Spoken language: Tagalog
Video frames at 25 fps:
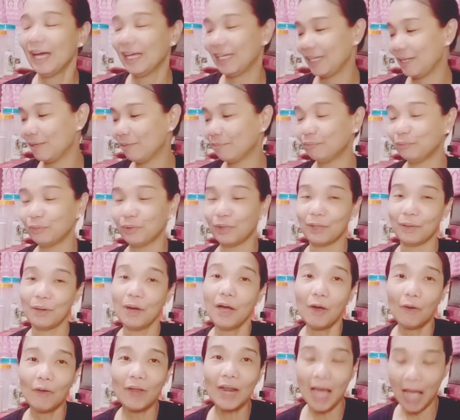Ayan po.
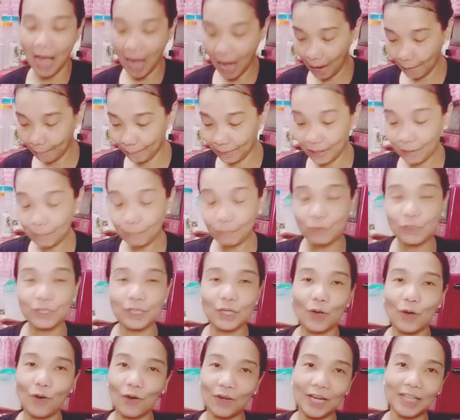Wala, happy lang po
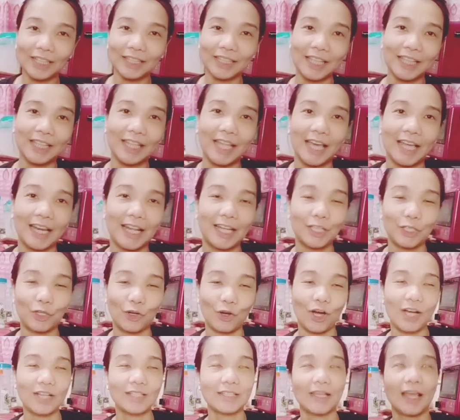si Ogang Tindera
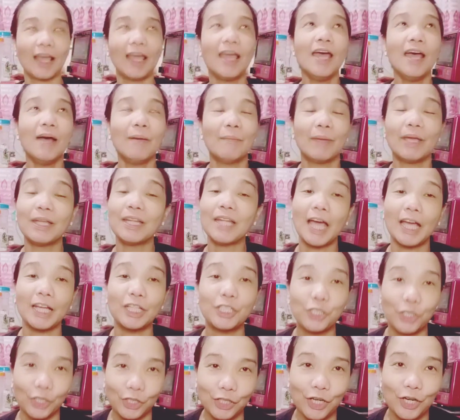nyo kasi may
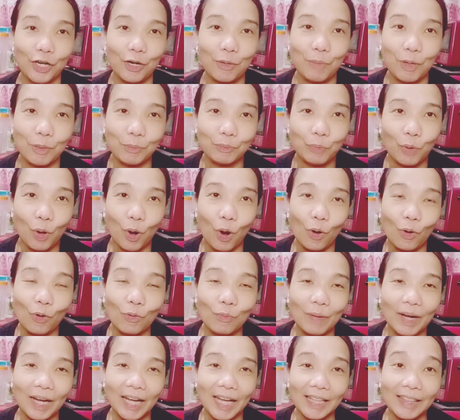na-share na naman po ako
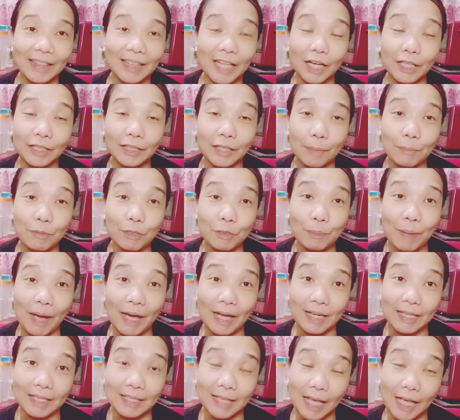magandang tips
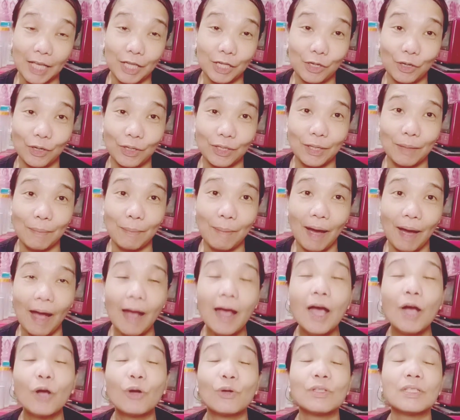para sa inyo, ba diba?
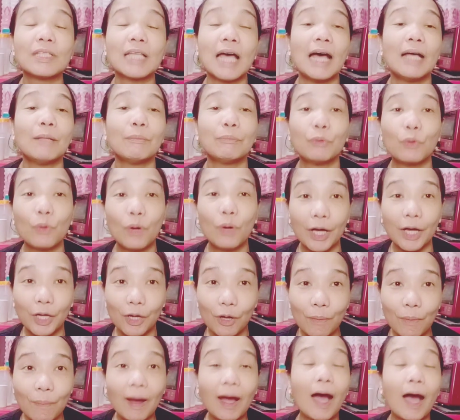Kung saan po
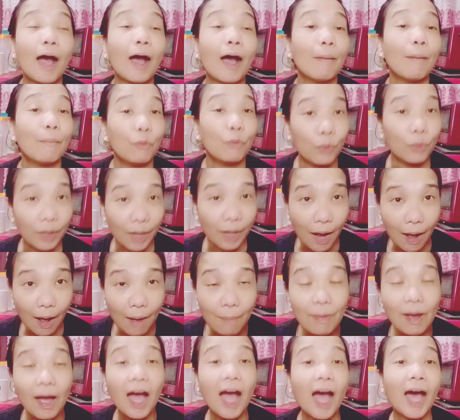kayo makakamura,
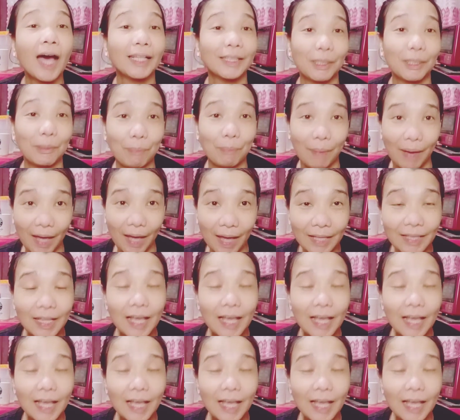makakatipid.